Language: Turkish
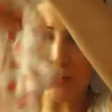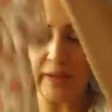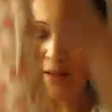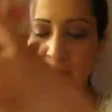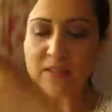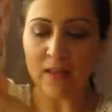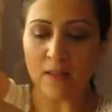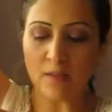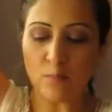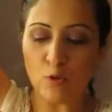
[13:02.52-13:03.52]
bir elbise
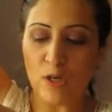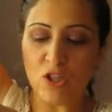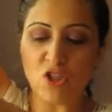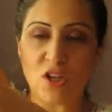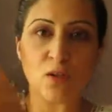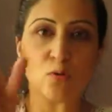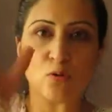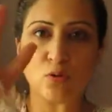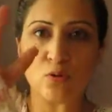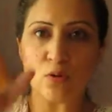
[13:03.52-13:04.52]
aldım. Bu da aşağı
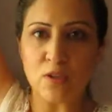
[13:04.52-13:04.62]
doğru